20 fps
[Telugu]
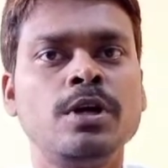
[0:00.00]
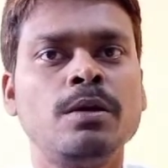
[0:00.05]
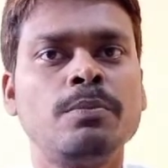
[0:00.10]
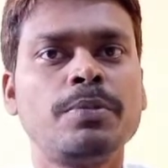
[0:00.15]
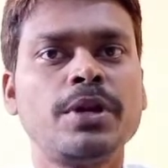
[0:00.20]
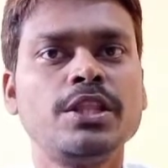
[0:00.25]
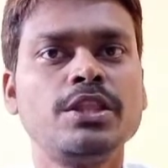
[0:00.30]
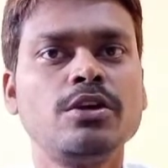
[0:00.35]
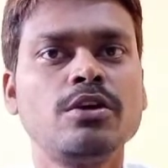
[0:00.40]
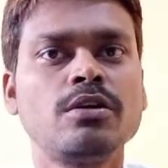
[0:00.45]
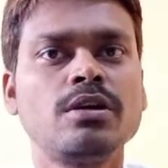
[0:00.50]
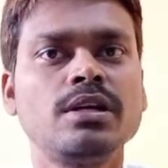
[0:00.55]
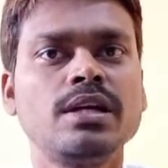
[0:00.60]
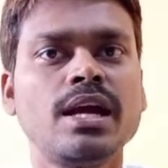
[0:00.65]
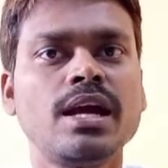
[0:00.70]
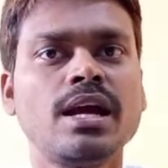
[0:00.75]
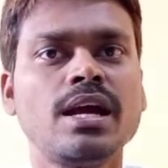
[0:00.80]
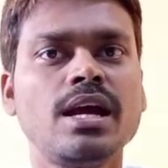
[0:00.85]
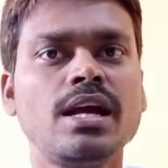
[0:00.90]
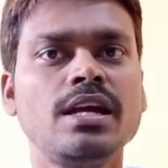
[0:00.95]
ప్రతి ఒక్క
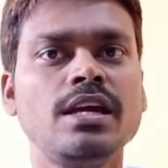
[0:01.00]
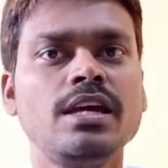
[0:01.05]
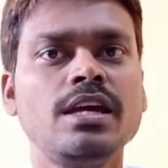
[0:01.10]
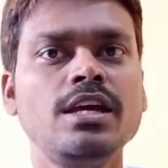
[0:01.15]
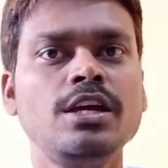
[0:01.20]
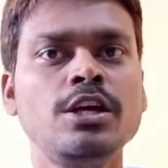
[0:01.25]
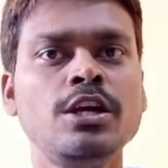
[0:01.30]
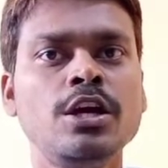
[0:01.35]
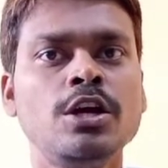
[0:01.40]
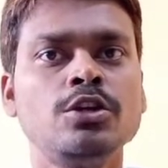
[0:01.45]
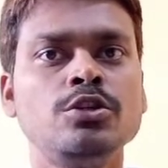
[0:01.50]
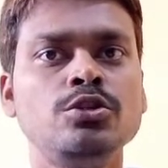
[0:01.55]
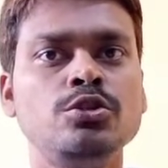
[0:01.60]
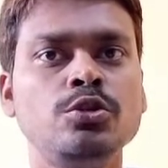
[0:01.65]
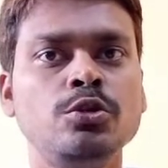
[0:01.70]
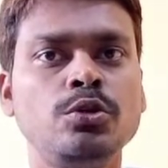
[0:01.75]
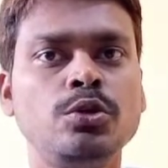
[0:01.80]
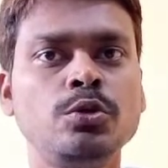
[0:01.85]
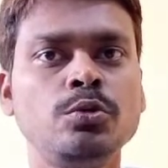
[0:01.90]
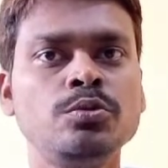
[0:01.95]
టెంకాయకి
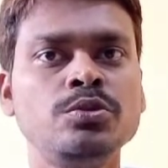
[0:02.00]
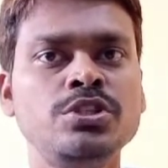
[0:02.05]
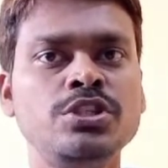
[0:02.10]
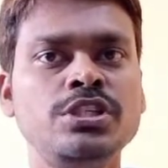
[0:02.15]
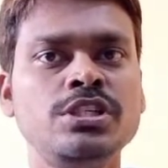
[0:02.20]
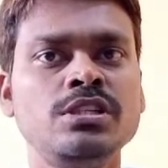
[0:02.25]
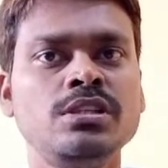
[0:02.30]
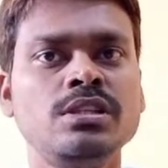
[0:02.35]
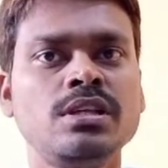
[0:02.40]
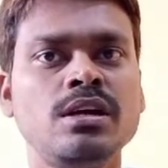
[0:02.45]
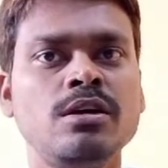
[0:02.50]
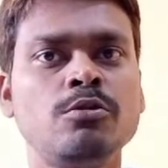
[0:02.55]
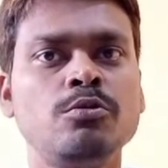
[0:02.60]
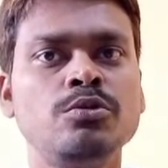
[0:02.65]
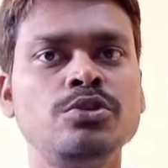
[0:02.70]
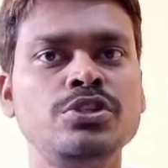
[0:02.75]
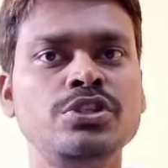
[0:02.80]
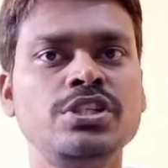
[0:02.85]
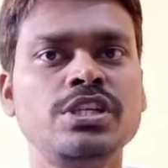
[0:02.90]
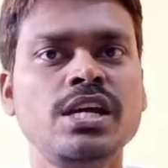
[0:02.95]
జుట్టు ఉంచింత
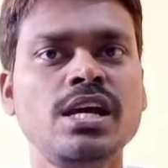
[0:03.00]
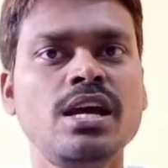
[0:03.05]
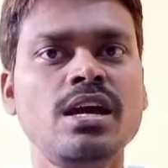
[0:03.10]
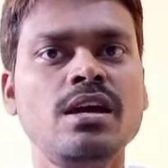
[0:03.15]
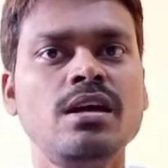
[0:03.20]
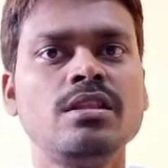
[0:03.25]
ఉంచే